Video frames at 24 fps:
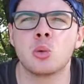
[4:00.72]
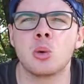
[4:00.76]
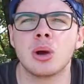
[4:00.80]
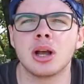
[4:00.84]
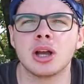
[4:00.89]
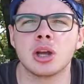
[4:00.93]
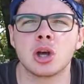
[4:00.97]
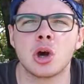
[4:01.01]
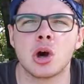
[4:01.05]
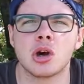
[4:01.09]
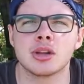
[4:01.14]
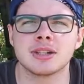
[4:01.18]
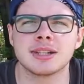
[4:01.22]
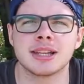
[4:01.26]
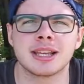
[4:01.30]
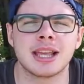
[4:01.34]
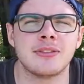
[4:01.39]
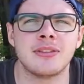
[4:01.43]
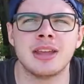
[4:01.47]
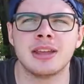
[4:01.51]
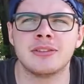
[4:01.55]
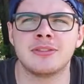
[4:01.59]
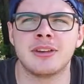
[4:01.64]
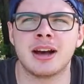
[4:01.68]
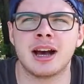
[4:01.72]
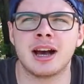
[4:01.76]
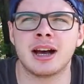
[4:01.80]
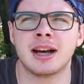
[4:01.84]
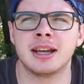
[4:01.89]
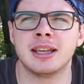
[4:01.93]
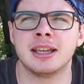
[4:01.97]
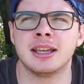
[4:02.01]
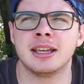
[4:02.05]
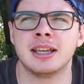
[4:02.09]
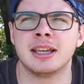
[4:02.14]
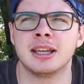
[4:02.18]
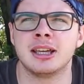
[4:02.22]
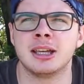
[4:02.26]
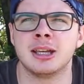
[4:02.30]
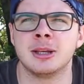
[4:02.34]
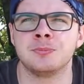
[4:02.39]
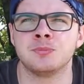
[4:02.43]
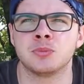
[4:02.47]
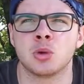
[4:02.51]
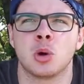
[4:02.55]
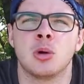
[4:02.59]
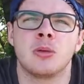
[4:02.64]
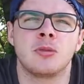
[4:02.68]
qualcosa che aveva eh,
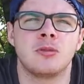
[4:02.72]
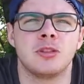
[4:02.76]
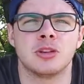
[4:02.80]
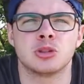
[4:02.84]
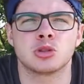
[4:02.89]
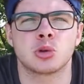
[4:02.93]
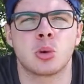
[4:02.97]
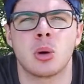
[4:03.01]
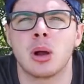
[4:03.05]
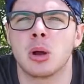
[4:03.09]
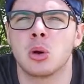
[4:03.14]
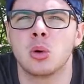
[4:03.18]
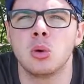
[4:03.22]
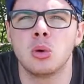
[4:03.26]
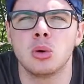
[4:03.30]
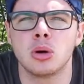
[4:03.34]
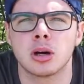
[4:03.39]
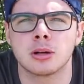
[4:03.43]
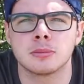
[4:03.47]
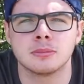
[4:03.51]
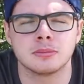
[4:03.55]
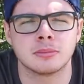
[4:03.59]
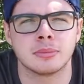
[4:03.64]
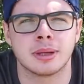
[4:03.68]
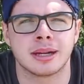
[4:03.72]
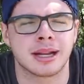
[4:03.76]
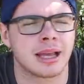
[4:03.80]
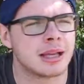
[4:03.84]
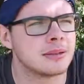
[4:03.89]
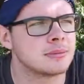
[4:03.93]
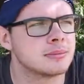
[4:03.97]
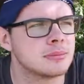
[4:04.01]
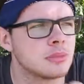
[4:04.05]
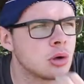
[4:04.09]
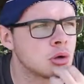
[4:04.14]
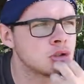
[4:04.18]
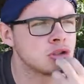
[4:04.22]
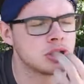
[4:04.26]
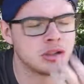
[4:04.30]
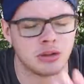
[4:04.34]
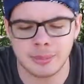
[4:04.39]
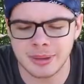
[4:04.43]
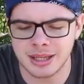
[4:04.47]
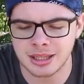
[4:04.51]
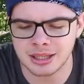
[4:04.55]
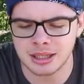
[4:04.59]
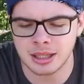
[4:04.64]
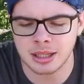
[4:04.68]
offeso qualcuno, perché
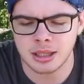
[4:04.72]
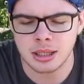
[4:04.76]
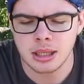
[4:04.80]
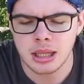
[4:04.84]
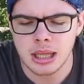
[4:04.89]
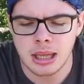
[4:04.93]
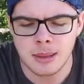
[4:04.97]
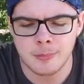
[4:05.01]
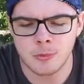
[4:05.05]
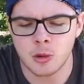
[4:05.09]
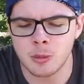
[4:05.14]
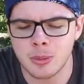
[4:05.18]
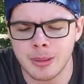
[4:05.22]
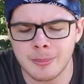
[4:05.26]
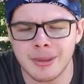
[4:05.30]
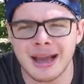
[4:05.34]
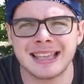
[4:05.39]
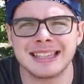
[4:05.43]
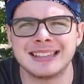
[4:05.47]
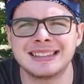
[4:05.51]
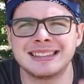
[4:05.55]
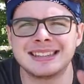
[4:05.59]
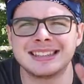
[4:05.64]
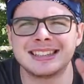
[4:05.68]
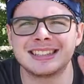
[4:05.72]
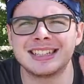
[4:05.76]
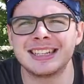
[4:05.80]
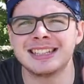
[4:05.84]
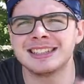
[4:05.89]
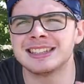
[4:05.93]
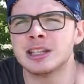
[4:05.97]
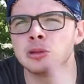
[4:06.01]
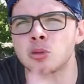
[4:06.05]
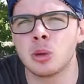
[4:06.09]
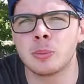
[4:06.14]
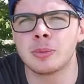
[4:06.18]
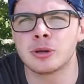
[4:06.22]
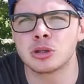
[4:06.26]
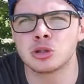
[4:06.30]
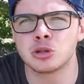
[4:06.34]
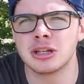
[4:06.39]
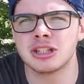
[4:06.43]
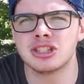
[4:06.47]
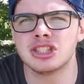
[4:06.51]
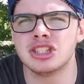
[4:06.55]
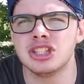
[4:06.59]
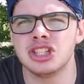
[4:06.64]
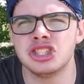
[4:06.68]
oggettivamente, come mai 32
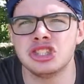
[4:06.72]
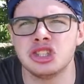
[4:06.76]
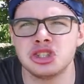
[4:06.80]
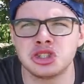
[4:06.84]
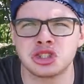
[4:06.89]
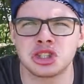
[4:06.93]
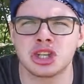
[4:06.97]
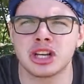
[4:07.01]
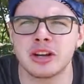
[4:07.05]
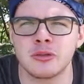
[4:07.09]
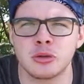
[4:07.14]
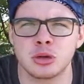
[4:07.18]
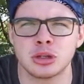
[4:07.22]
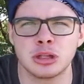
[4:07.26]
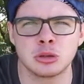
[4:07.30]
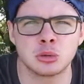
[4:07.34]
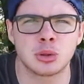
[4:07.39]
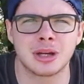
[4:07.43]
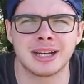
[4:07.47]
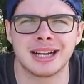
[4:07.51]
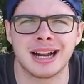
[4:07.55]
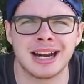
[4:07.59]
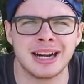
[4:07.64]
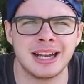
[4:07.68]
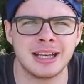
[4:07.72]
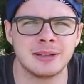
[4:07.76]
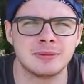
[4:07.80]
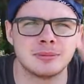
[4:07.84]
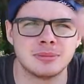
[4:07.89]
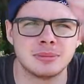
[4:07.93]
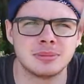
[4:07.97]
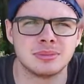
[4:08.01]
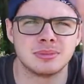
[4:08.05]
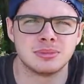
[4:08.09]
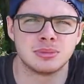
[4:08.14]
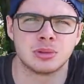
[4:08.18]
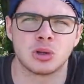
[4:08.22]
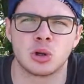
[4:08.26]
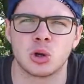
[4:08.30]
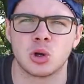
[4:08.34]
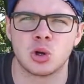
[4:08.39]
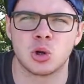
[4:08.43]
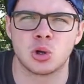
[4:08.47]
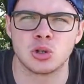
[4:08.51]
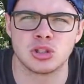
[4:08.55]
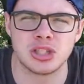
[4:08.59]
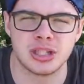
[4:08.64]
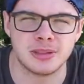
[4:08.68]
persone si disiscrivono dal tuo canale
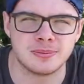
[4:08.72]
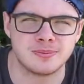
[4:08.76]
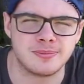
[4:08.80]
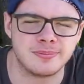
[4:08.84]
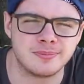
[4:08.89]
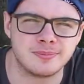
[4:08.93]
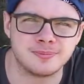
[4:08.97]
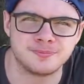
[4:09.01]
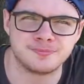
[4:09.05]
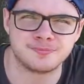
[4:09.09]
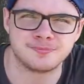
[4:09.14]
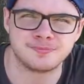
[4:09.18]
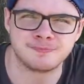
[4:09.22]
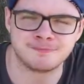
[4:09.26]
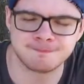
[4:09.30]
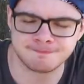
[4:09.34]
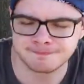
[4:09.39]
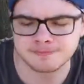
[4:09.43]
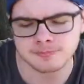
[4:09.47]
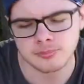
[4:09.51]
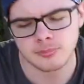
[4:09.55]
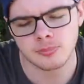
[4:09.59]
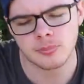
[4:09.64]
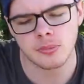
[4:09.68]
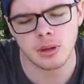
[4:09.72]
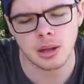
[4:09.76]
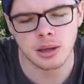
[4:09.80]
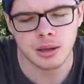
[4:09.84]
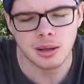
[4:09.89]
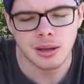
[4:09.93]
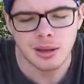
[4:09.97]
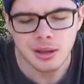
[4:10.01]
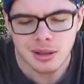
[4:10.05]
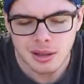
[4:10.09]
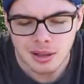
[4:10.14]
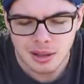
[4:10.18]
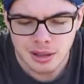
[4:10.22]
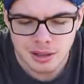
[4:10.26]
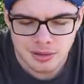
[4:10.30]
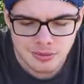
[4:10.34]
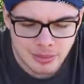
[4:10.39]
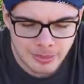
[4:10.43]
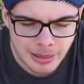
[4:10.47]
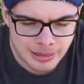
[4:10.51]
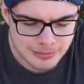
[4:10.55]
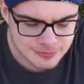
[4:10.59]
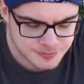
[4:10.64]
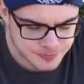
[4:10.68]
così? Hm?
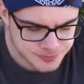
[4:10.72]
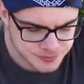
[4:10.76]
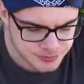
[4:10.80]
Vabbè,